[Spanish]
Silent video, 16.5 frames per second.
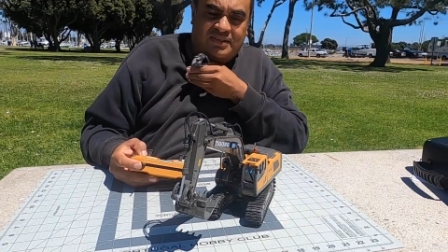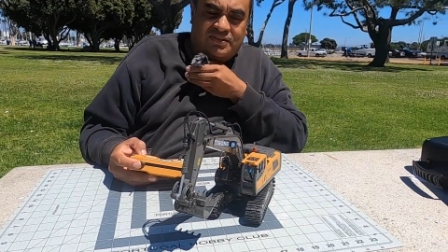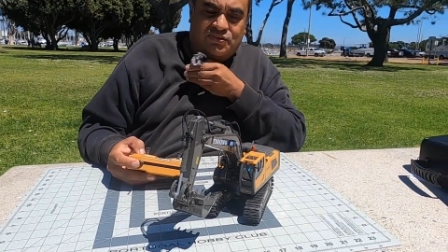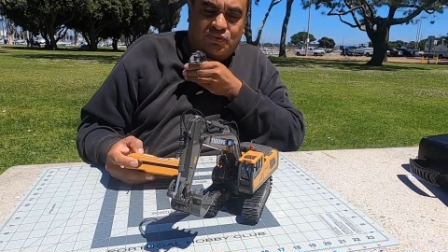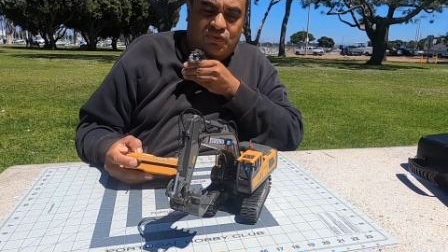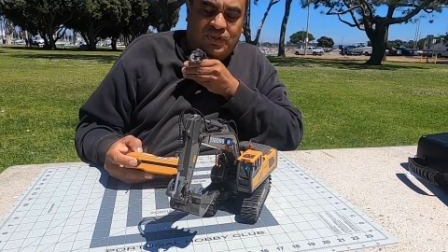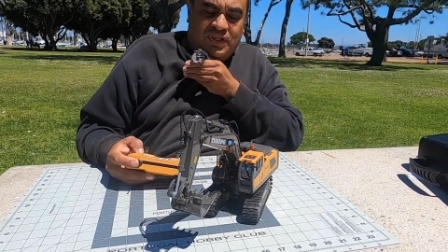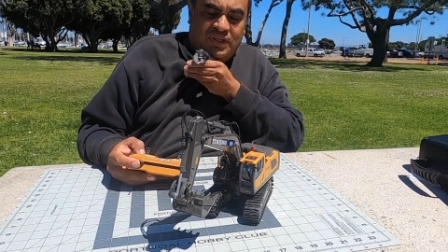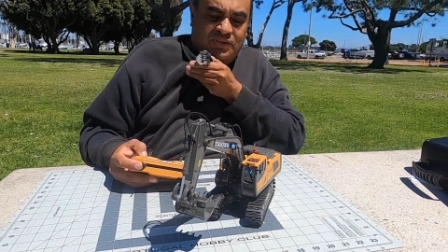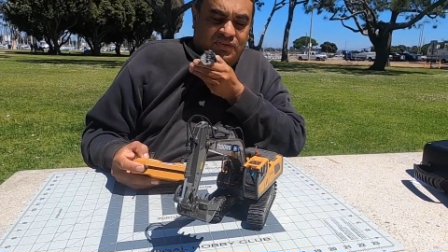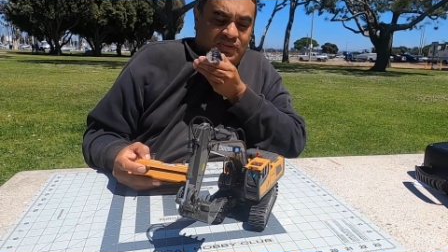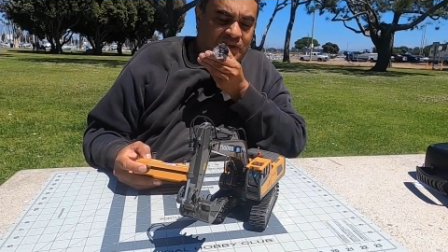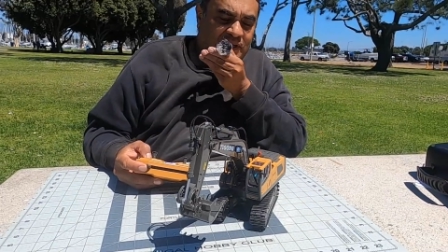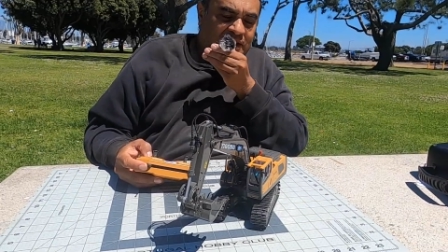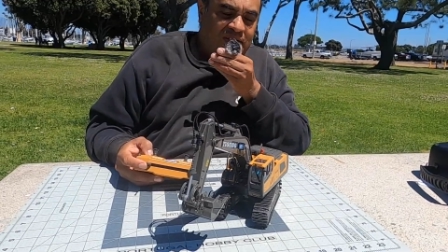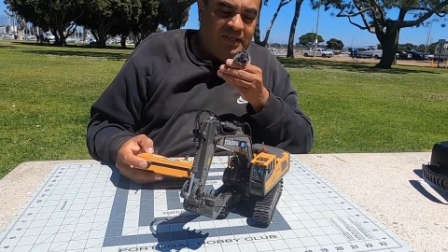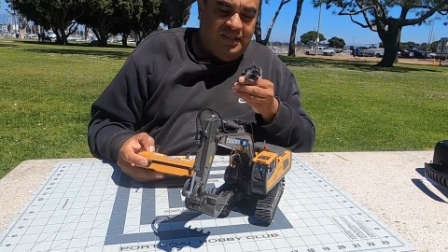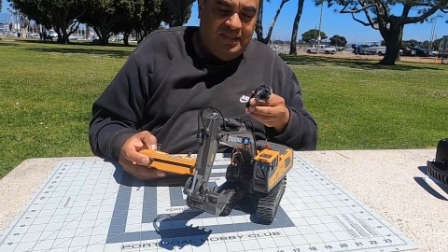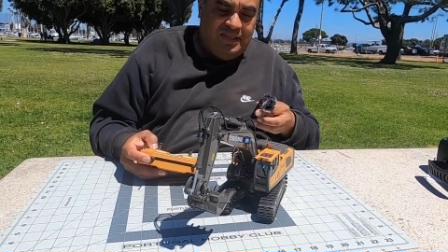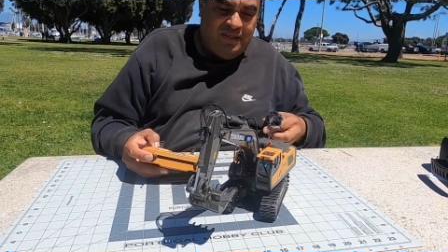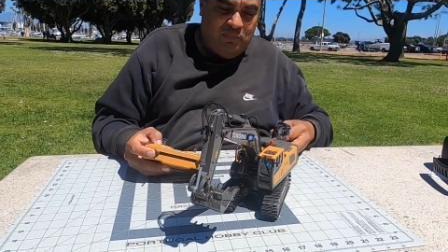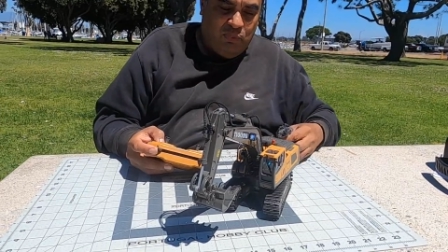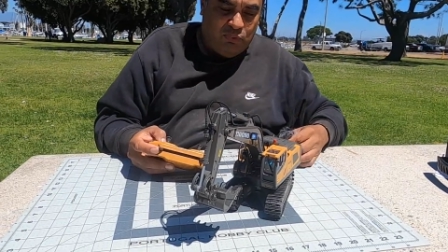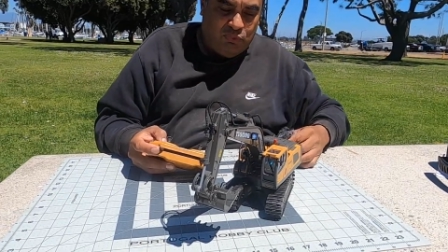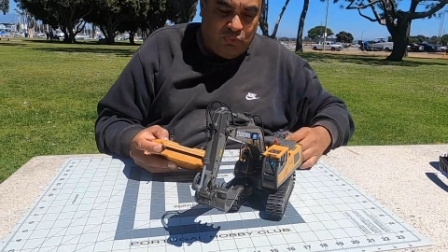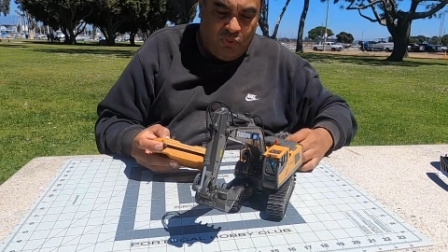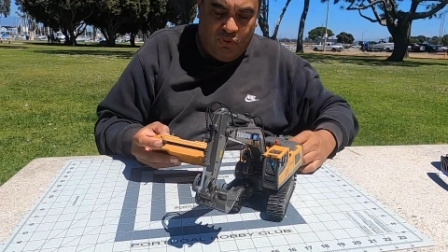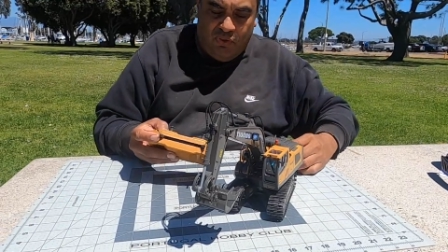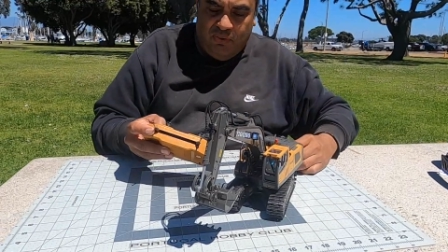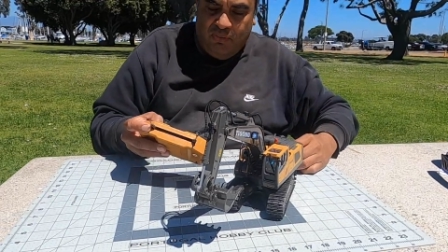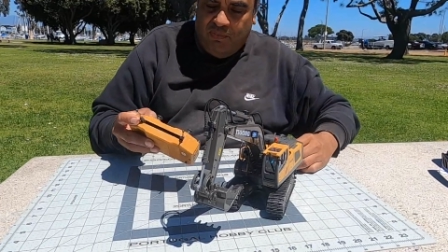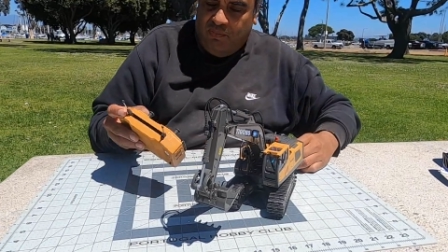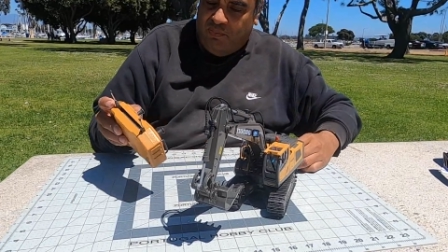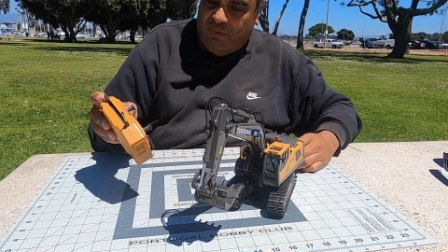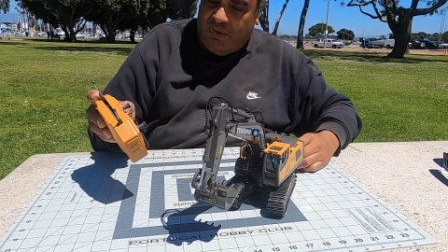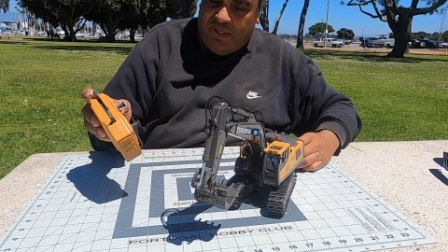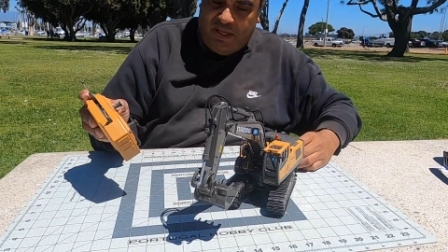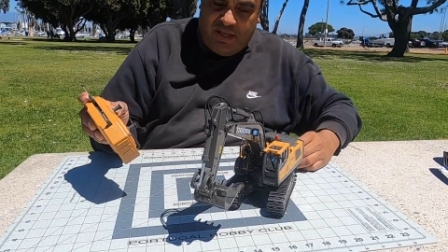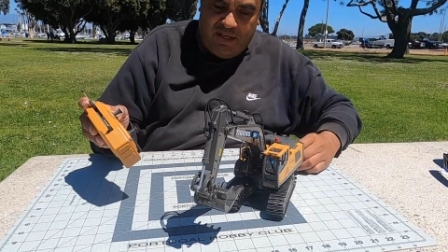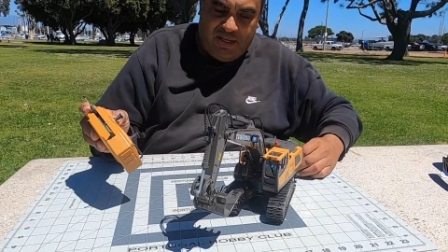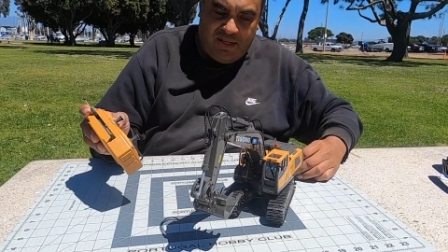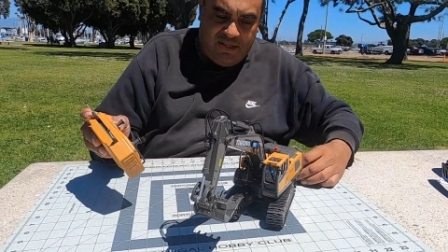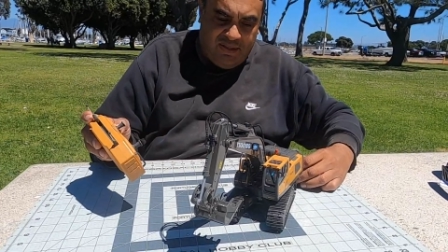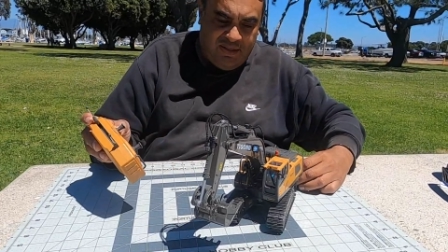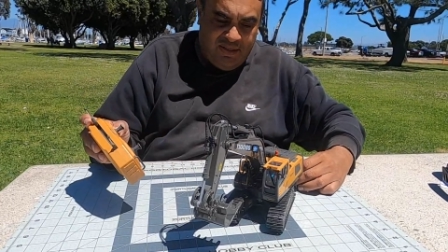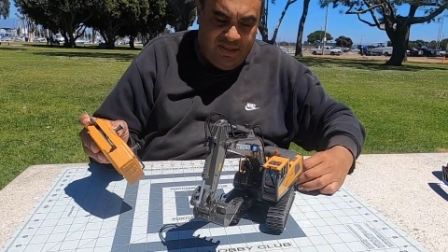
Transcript: el sonido del motor voy a